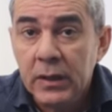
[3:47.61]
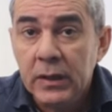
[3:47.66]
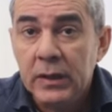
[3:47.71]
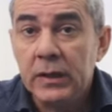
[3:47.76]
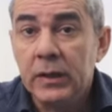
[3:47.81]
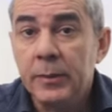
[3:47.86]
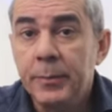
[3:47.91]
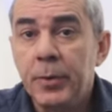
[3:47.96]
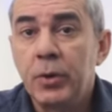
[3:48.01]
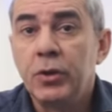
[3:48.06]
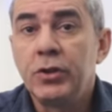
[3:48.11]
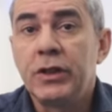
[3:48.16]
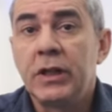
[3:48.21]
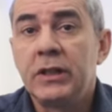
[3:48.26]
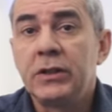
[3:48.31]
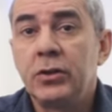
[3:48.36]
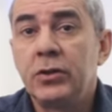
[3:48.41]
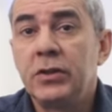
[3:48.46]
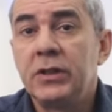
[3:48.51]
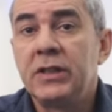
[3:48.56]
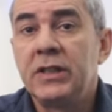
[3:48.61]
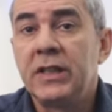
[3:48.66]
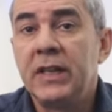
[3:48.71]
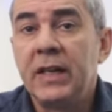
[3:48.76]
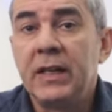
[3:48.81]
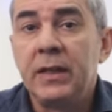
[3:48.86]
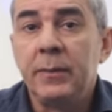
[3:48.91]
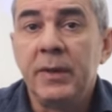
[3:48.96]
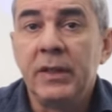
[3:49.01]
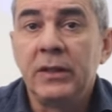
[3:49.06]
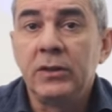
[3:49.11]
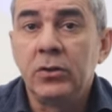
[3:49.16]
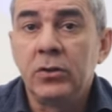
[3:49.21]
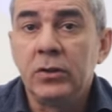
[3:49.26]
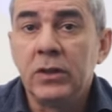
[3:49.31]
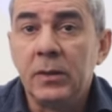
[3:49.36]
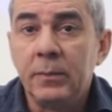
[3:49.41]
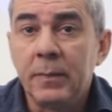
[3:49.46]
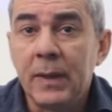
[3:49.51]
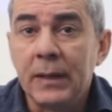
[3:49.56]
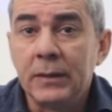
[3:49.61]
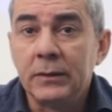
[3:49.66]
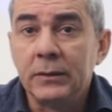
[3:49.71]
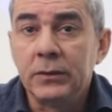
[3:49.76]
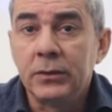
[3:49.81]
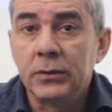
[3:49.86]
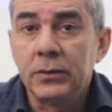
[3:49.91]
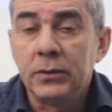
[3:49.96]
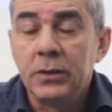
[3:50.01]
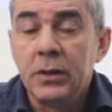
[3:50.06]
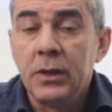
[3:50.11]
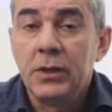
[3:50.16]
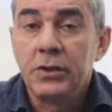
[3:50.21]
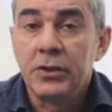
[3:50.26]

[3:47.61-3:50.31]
il processo di schiarimento del manto,